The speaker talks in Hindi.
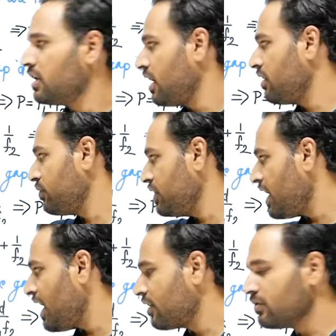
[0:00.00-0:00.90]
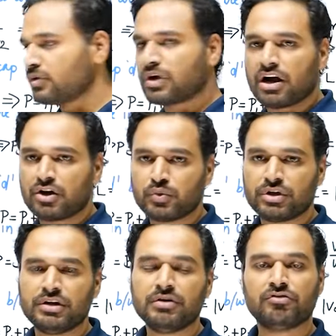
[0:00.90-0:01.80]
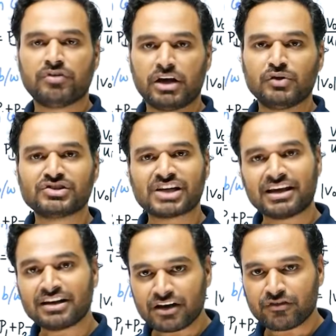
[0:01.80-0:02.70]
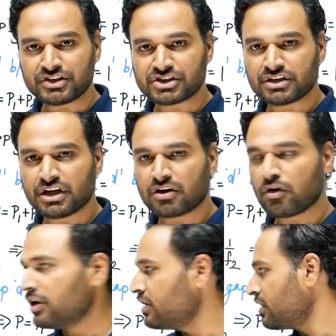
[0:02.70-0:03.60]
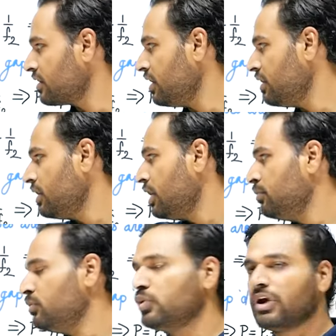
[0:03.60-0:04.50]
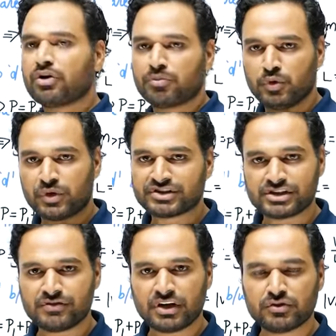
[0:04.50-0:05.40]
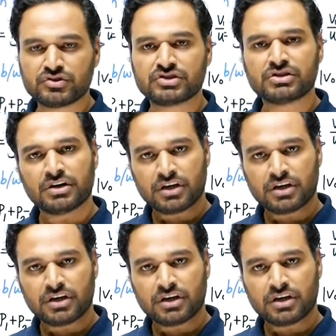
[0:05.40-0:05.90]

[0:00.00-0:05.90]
केयरफुली आर वन और आर टू की वैल्यू साइन कन्वेंशन के अकॉर्डिंग रखना म्यू एल और म्यू एस की वैल्यूज